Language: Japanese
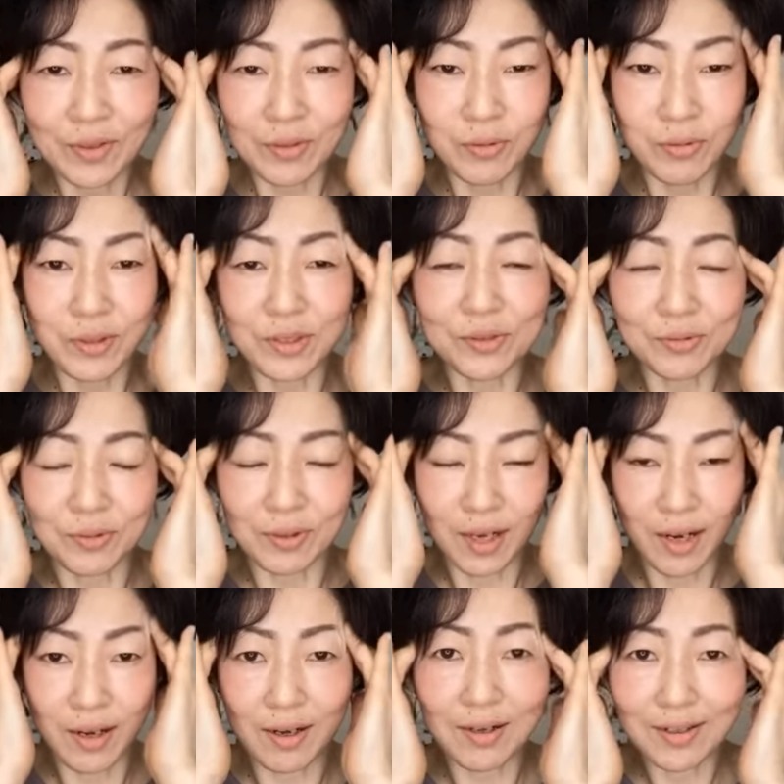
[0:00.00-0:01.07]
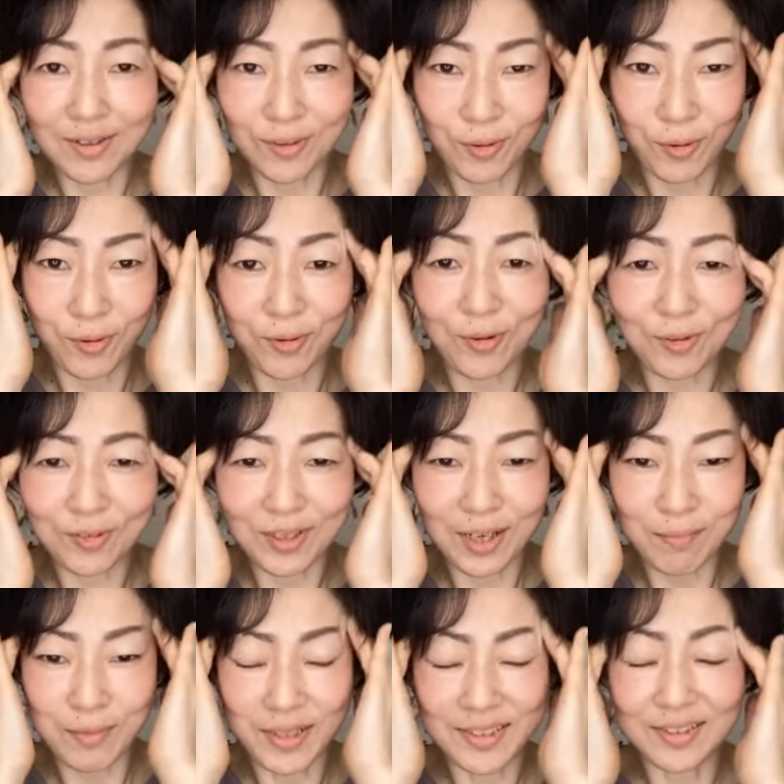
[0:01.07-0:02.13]
どうでしょうかここほぐ
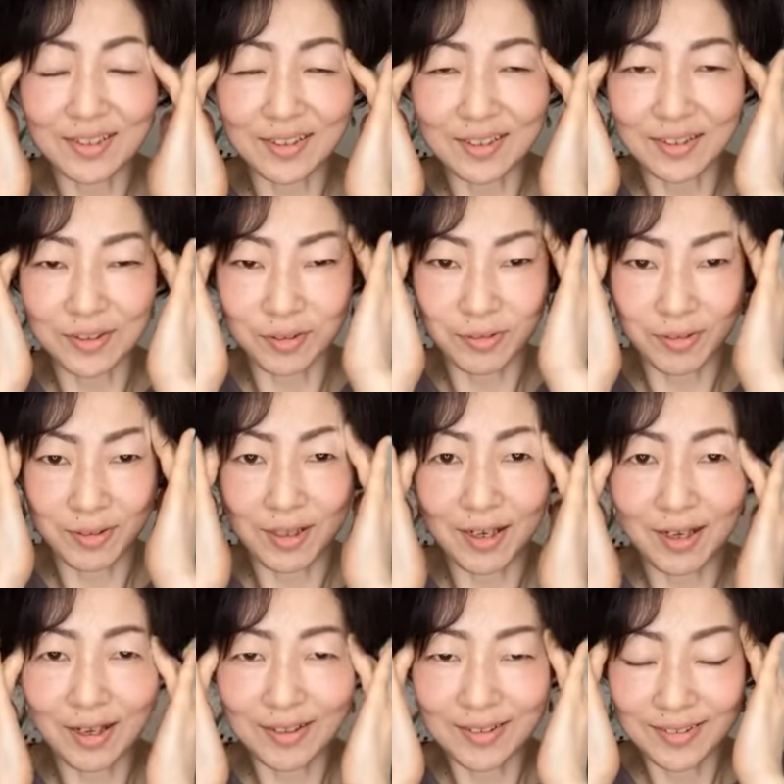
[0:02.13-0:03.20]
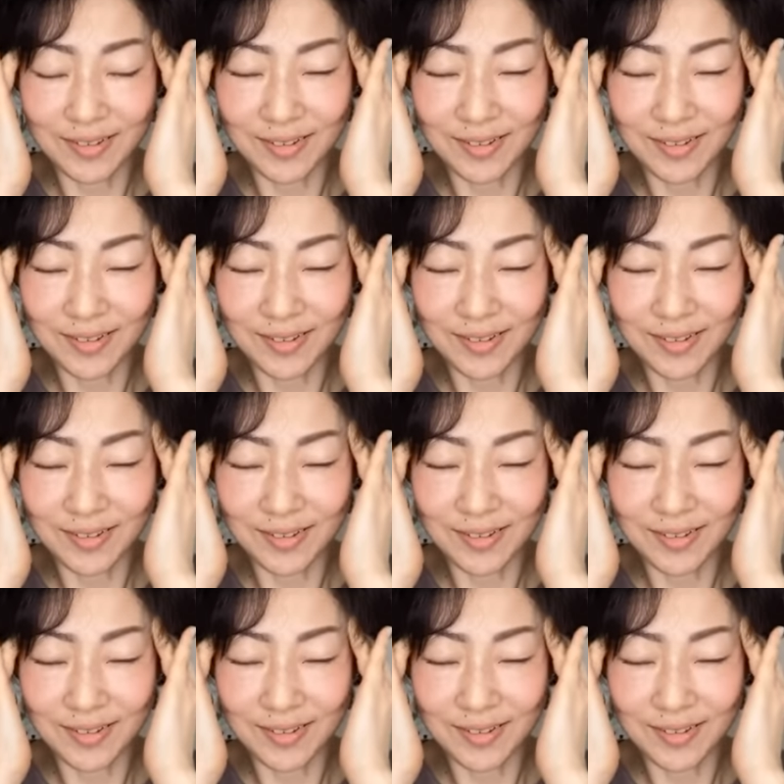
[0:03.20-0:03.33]
れましたでしょうか